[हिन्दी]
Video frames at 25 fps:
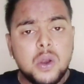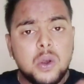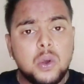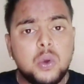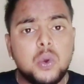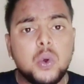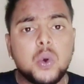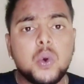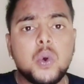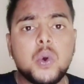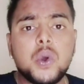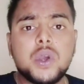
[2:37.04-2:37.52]

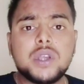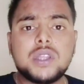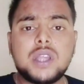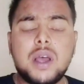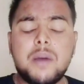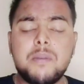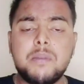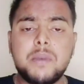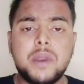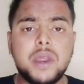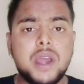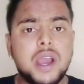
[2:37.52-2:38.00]
लोगों के
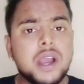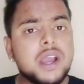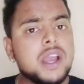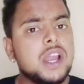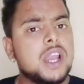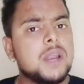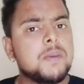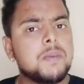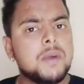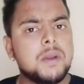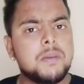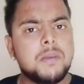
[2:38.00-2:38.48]
सामने
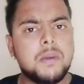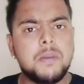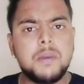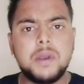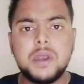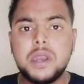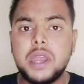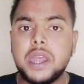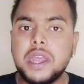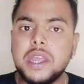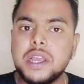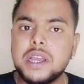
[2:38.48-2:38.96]
अकेलेपन में भी
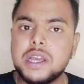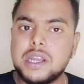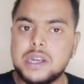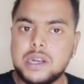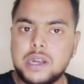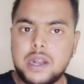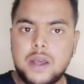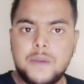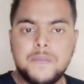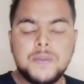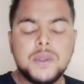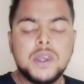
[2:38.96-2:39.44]
नहीं
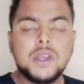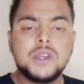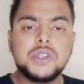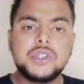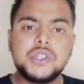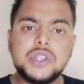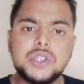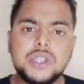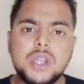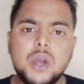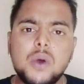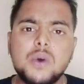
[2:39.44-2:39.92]
करना
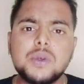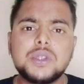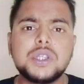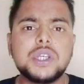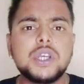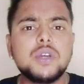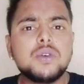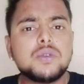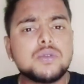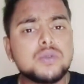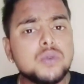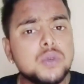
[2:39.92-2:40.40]
जितना हो
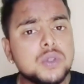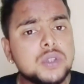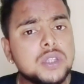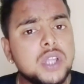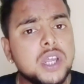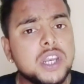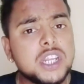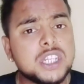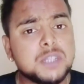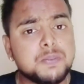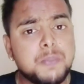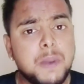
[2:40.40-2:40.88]
सके उसको
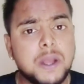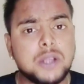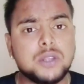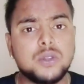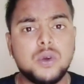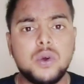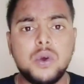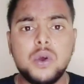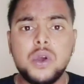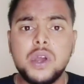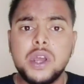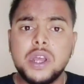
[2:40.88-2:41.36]
इतना रिस्पेक्ट
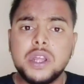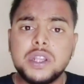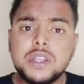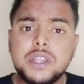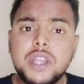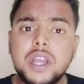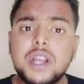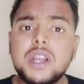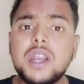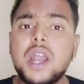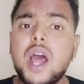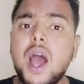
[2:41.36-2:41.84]
दो
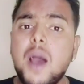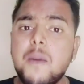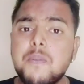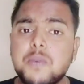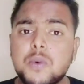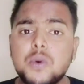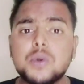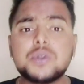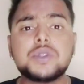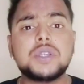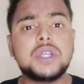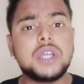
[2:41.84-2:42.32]
देखना
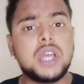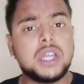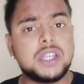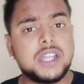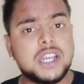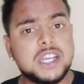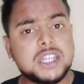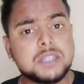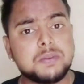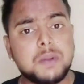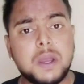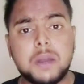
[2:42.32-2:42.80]
आपको उससे
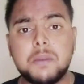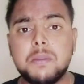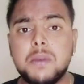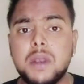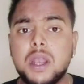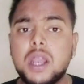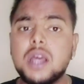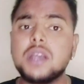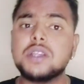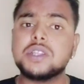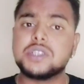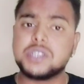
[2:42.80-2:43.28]
ज़्यादा रिस्पेक्ट
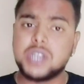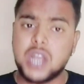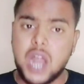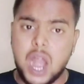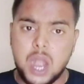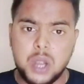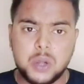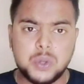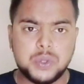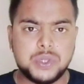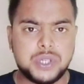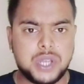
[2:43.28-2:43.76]
मिलना
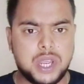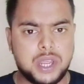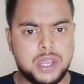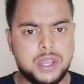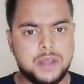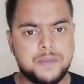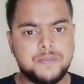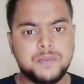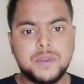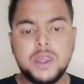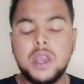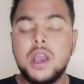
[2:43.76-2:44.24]
स्टार्ट हो
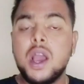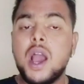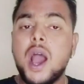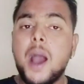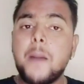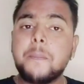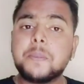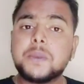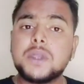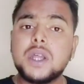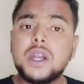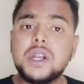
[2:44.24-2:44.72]
जाएगी
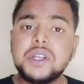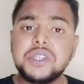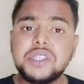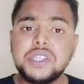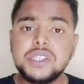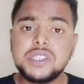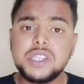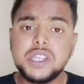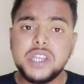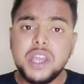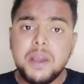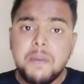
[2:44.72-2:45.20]
अब थर्ड
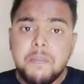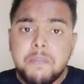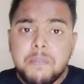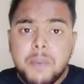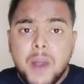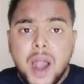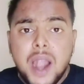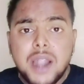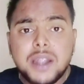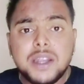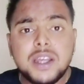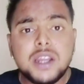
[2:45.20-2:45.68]
चीज़ है कि हम
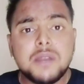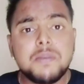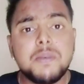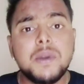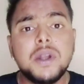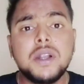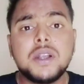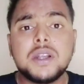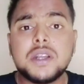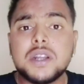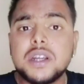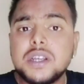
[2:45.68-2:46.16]
पार्टनर
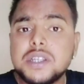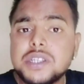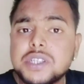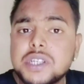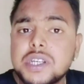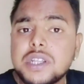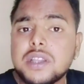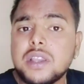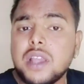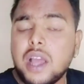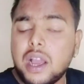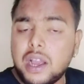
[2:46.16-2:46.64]
में
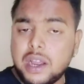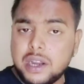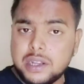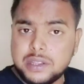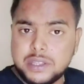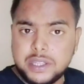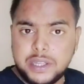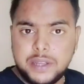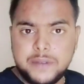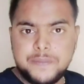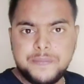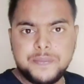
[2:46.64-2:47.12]
ट्रस्ट कितना
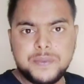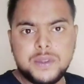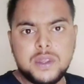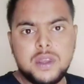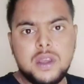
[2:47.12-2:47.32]
करते हैं